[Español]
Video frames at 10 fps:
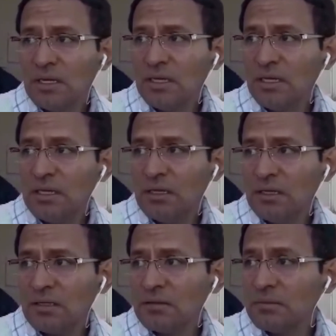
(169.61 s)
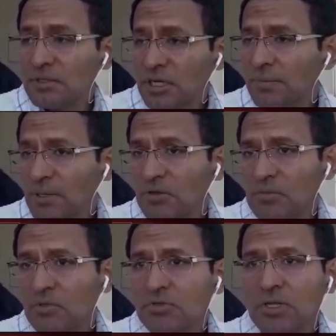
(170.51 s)
Eh, respeto
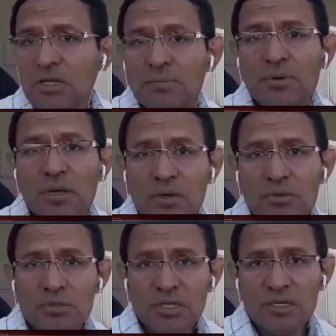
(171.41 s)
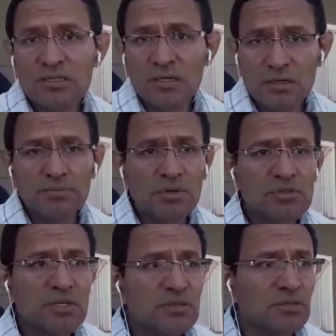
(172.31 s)
mucho el tiempo de la justicia, el
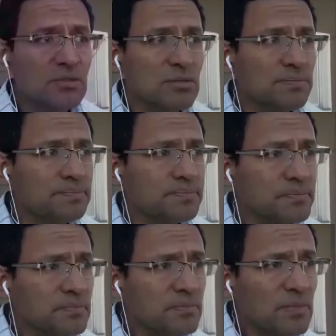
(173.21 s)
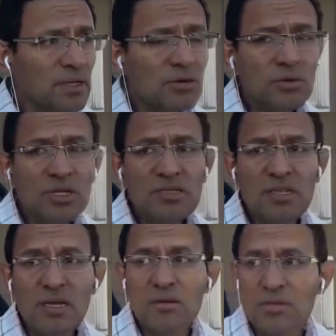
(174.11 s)
proceso
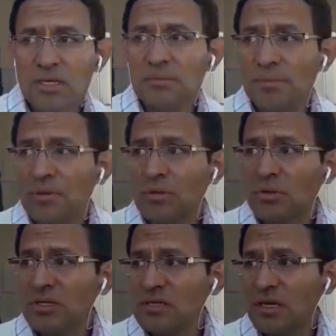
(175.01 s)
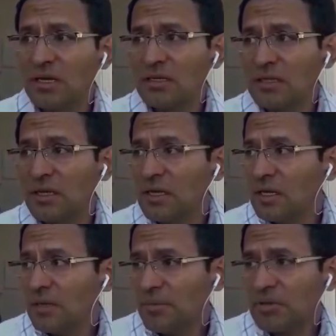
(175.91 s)
judicial, los tiempos judiciales,
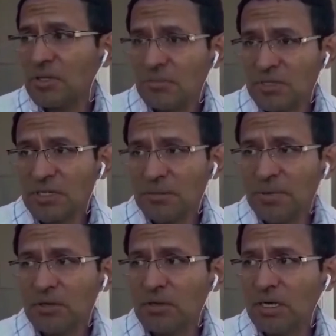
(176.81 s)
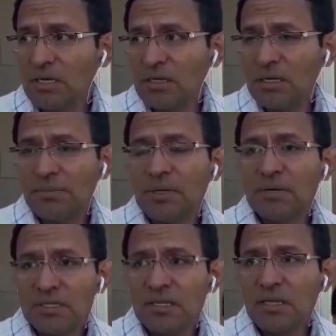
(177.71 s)
pero también respeto la,
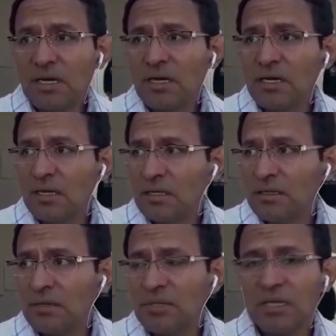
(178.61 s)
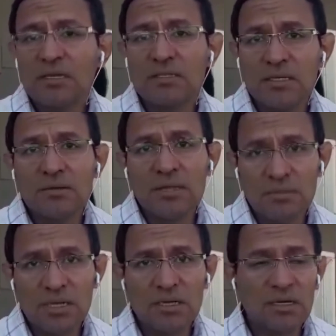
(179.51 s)
privacidad, la intimidad que se deben de
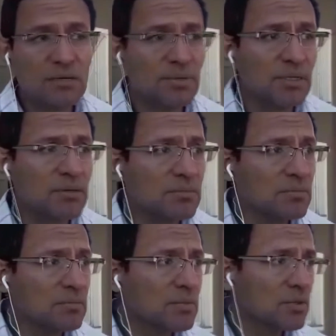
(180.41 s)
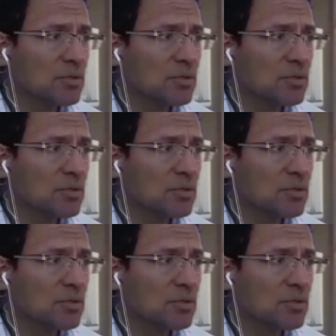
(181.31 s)
manejar para con,